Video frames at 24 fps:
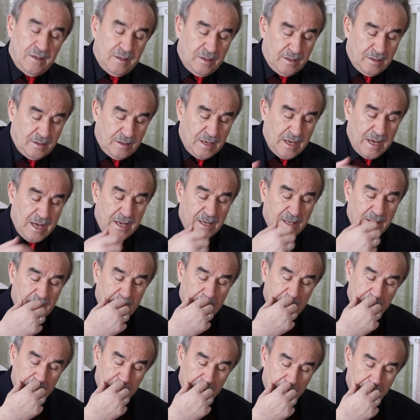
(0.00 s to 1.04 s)
E,
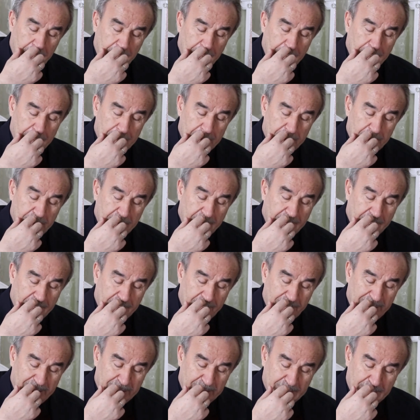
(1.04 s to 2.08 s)
ey
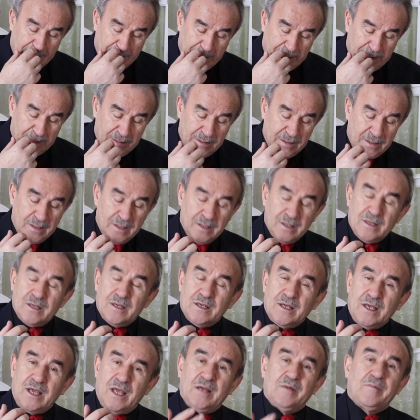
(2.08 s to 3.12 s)
merhametlerin
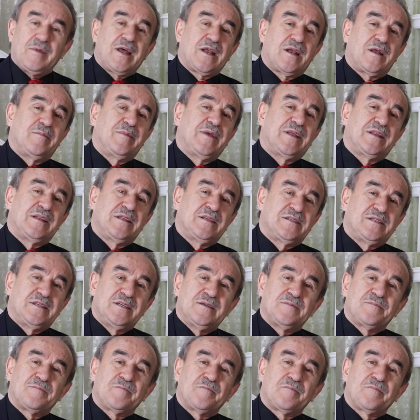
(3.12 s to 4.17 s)
en
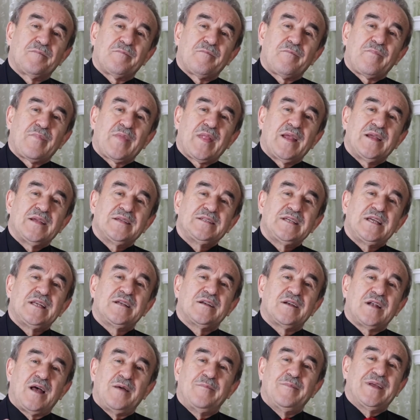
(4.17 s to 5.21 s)
merhametlisi. Senin
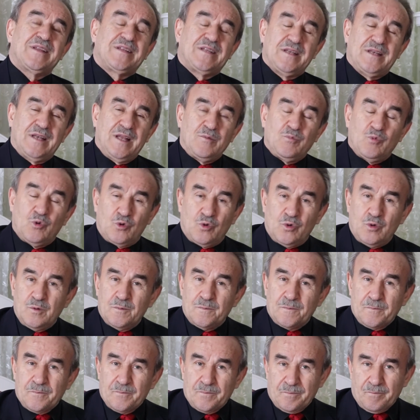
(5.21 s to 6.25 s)
rahmetinle bunu
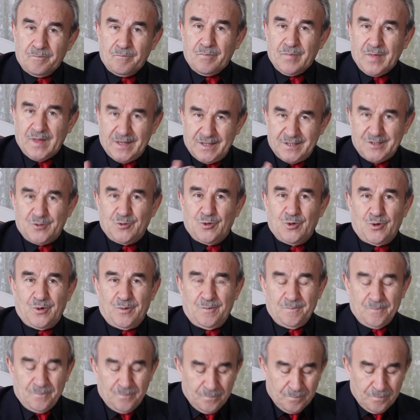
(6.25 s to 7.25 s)
istiyorum.